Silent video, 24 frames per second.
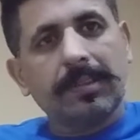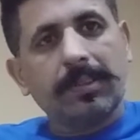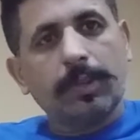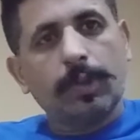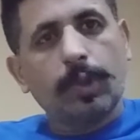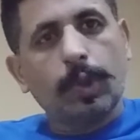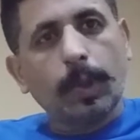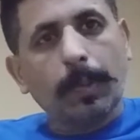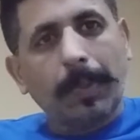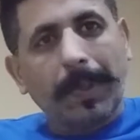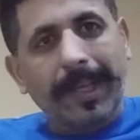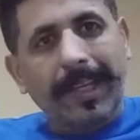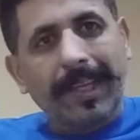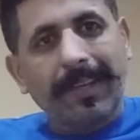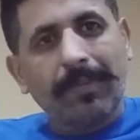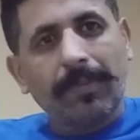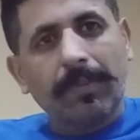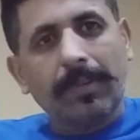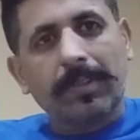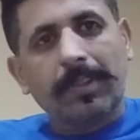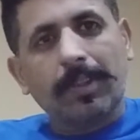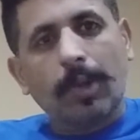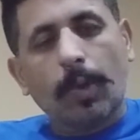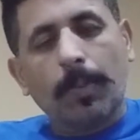दुबई
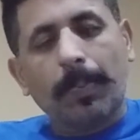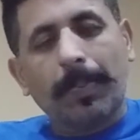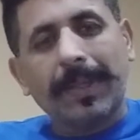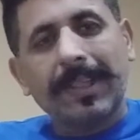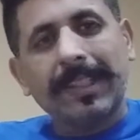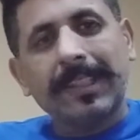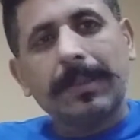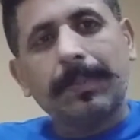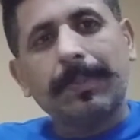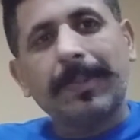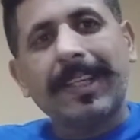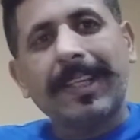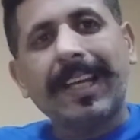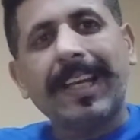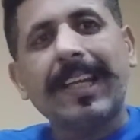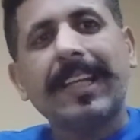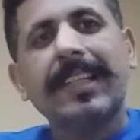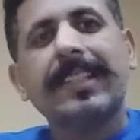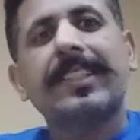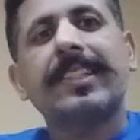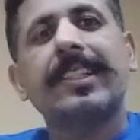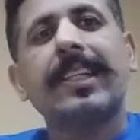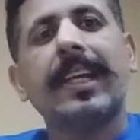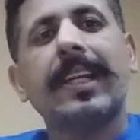कंपनीज़ भी हैं
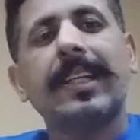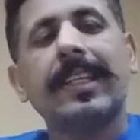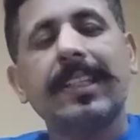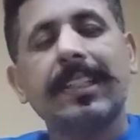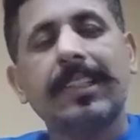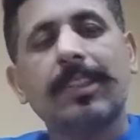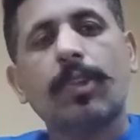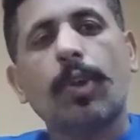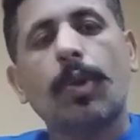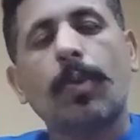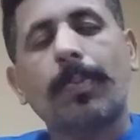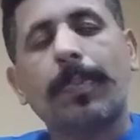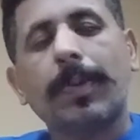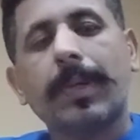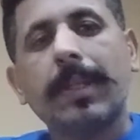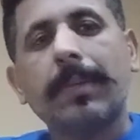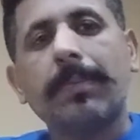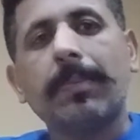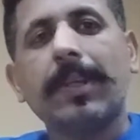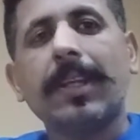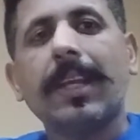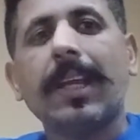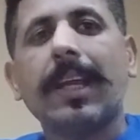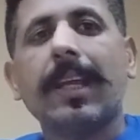चाइनीज़ कंपनी
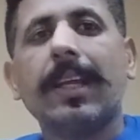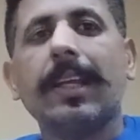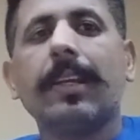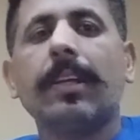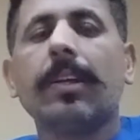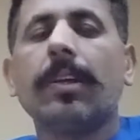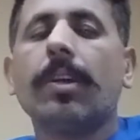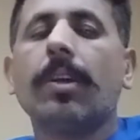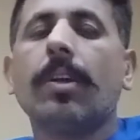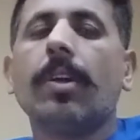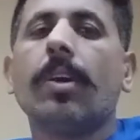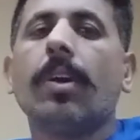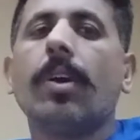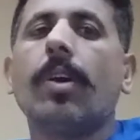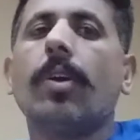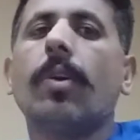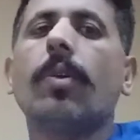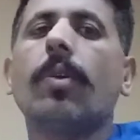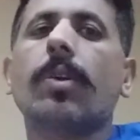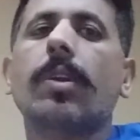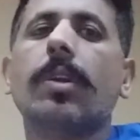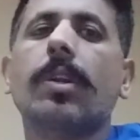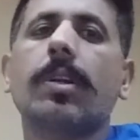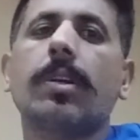भी हैं
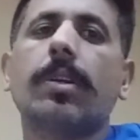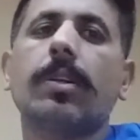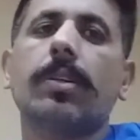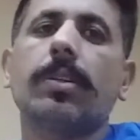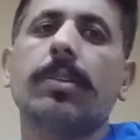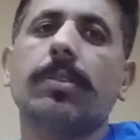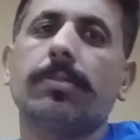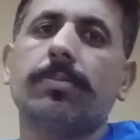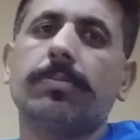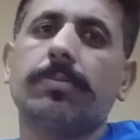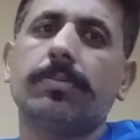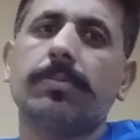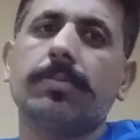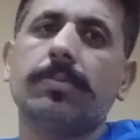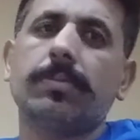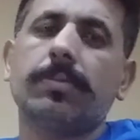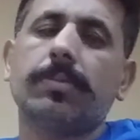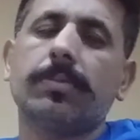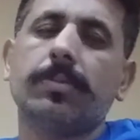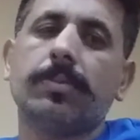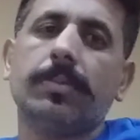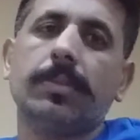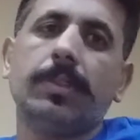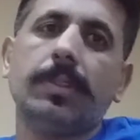और
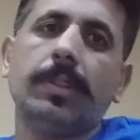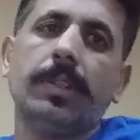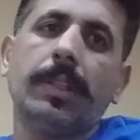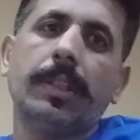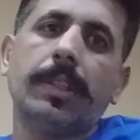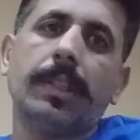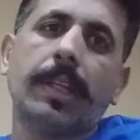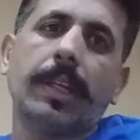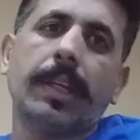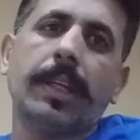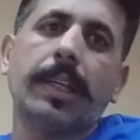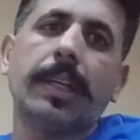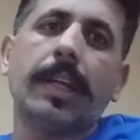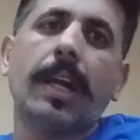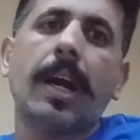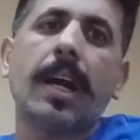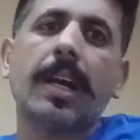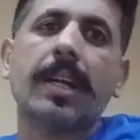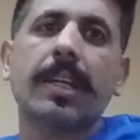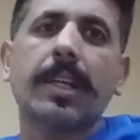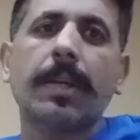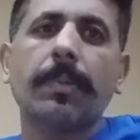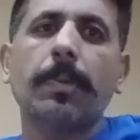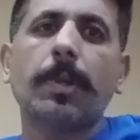इधर
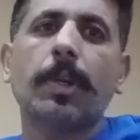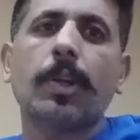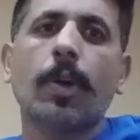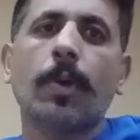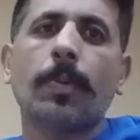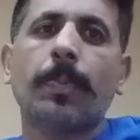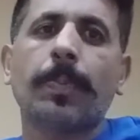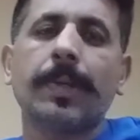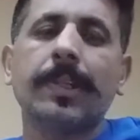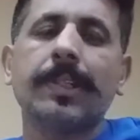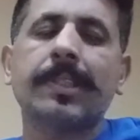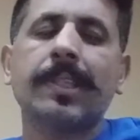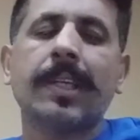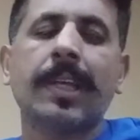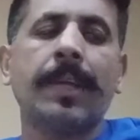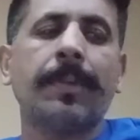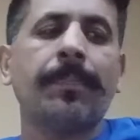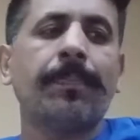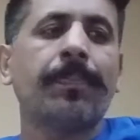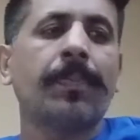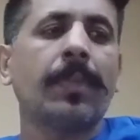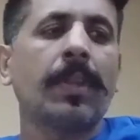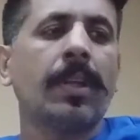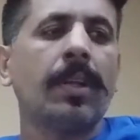इराक़ की भी कंपनीज़ हैं
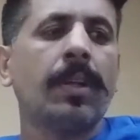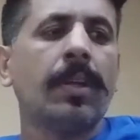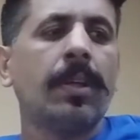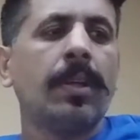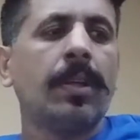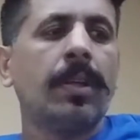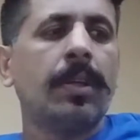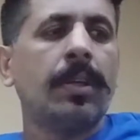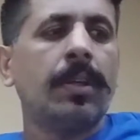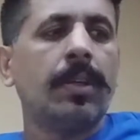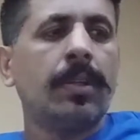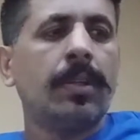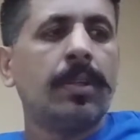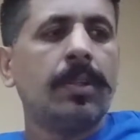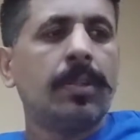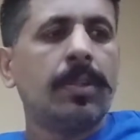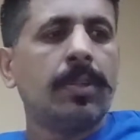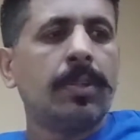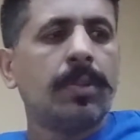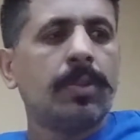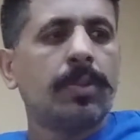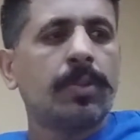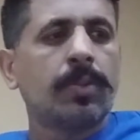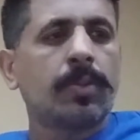
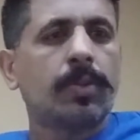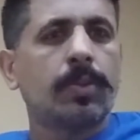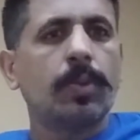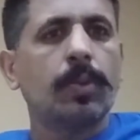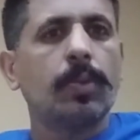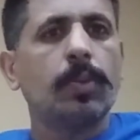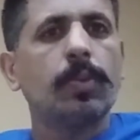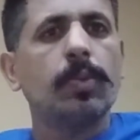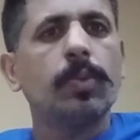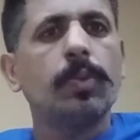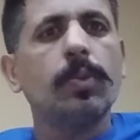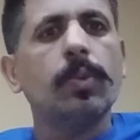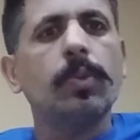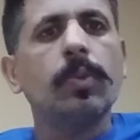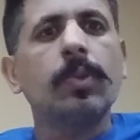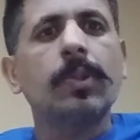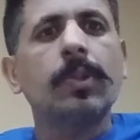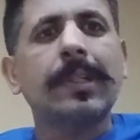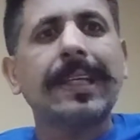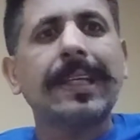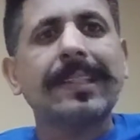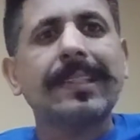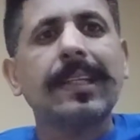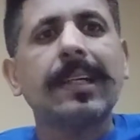तो
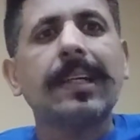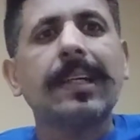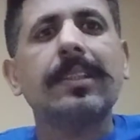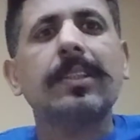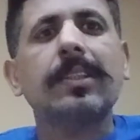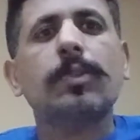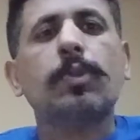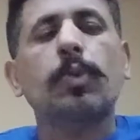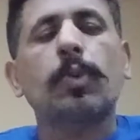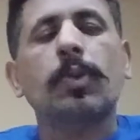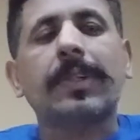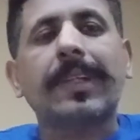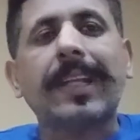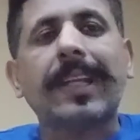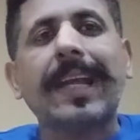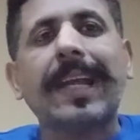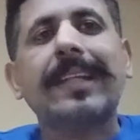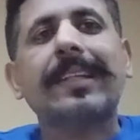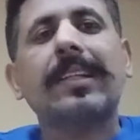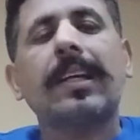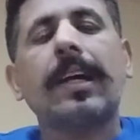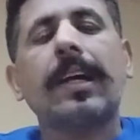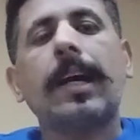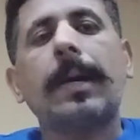उनके साथ
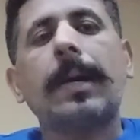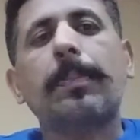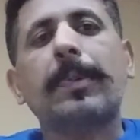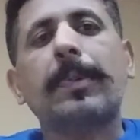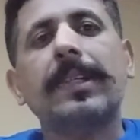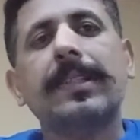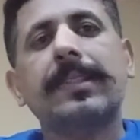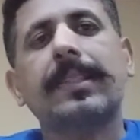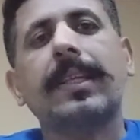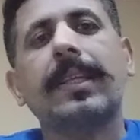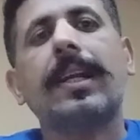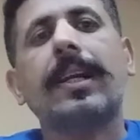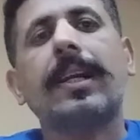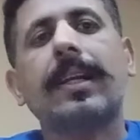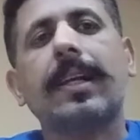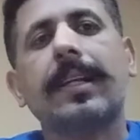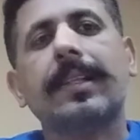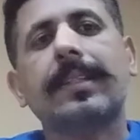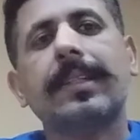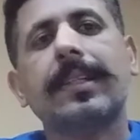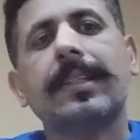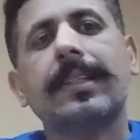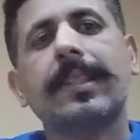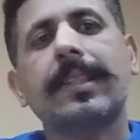कॉन्टैक्ट आप किस तरह कर
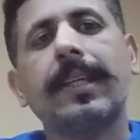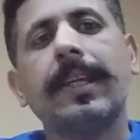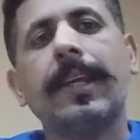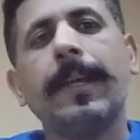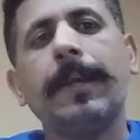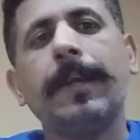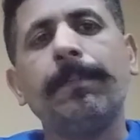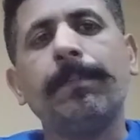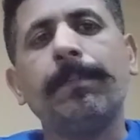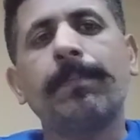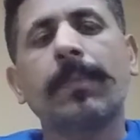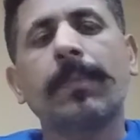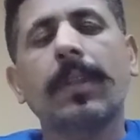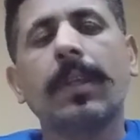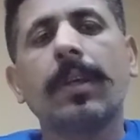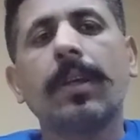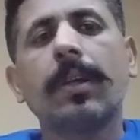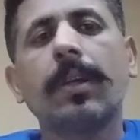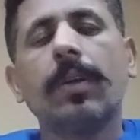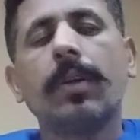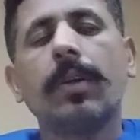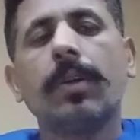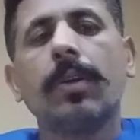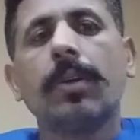सकते हैं
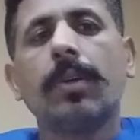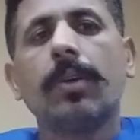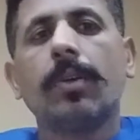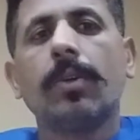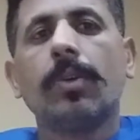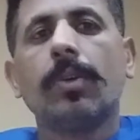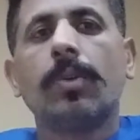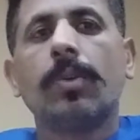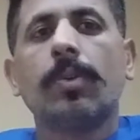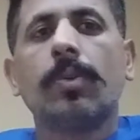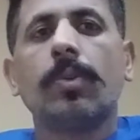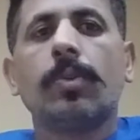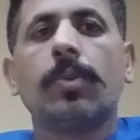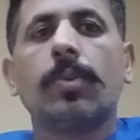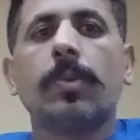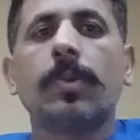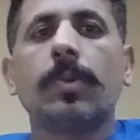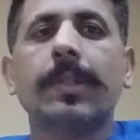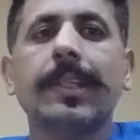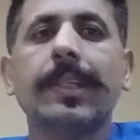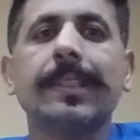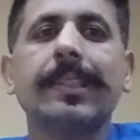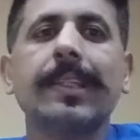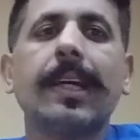
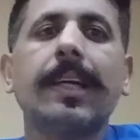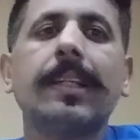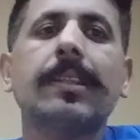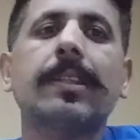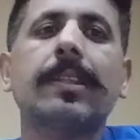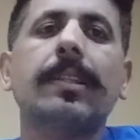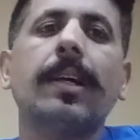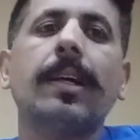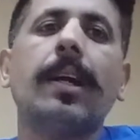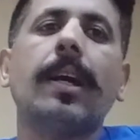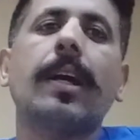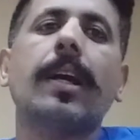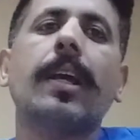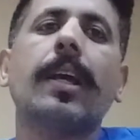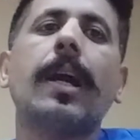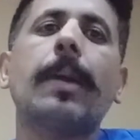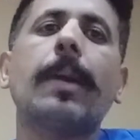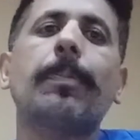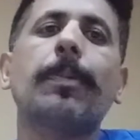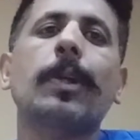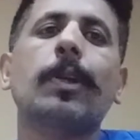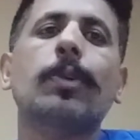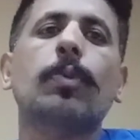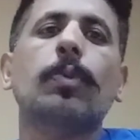उनके साथ अगर
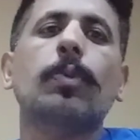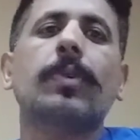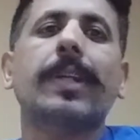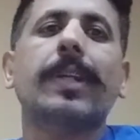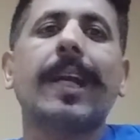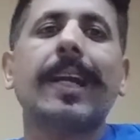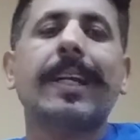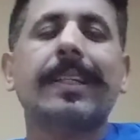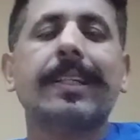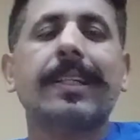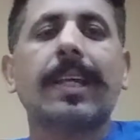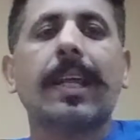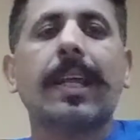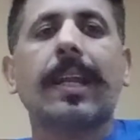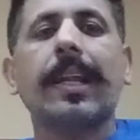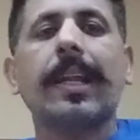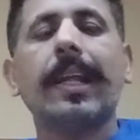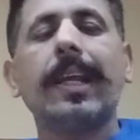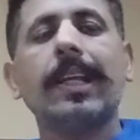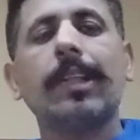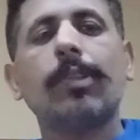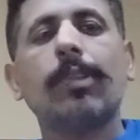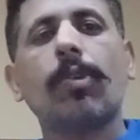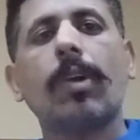आपने कॉन्टैक्ट करना
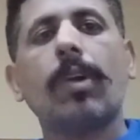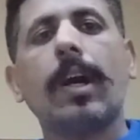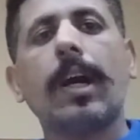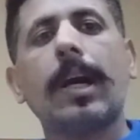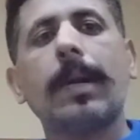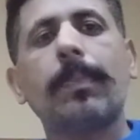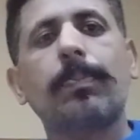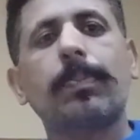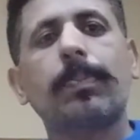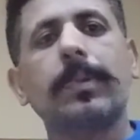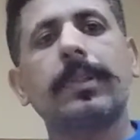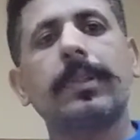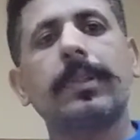है तो आप